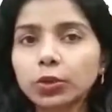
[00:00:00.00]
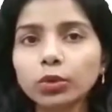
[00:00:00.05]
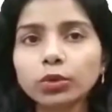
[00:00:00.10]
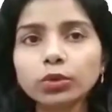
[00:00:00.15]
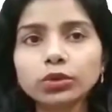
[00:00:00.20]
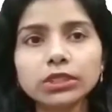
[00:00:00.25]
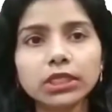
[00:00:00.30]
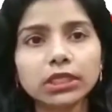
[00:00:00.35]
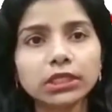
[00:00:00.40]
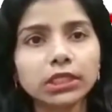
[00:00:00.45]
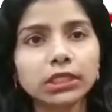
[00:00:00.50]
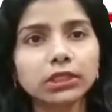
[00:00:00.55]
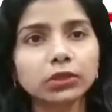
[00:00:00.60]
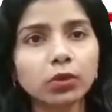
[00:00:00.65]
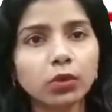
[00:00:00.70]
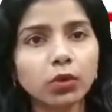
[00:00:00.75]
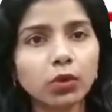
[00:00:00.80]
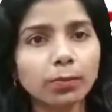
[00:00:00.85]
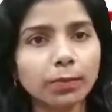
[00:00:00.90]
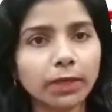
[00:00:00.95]
दोनों
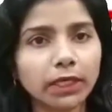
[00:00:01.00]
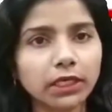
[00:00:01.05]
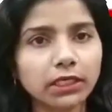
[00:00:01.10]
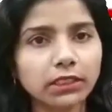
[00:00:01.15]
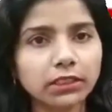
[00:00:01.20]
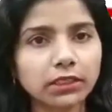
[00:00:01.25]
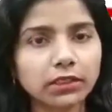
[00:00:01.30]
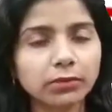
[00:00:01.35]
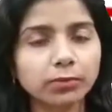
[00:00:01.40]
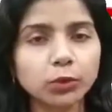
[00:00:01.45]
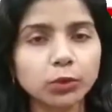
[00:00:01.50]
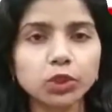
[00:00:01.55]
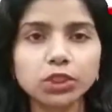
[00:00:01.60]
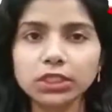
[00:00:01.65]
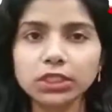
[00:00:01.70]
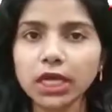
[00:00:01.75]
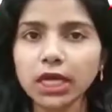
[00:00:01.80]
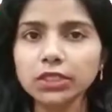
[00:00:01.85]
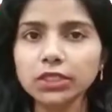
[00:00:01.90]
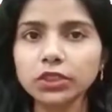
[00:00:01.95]
संदिग्धों को पकड़कर
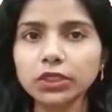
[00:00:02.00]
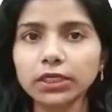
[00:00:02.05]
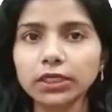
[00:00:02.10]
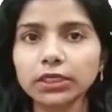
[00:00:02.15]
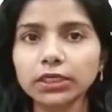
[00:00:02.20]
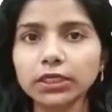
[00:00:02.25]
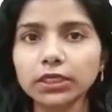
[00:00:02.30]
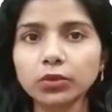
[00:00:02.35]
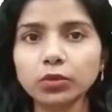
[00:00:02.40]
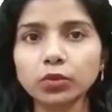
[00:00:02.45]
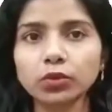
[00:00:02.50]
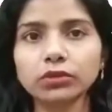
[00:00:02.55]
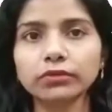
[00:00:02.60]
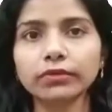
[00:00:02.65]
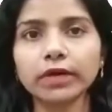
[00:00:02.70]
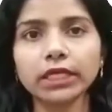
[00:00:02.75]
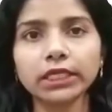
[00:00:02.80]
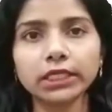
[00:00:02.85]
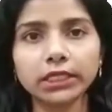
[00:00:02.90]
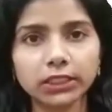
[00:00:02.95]
पूछताछ के लिए
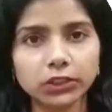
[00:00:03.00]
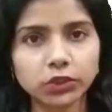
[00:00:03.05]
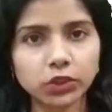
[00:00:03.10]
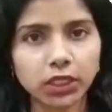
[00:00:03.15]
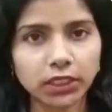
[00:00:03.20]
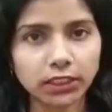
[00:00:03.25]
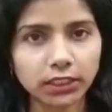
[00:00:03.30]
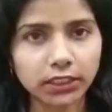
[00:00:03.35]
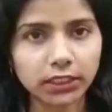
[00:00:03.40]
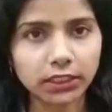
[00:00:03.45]
कोतवाली ले जाने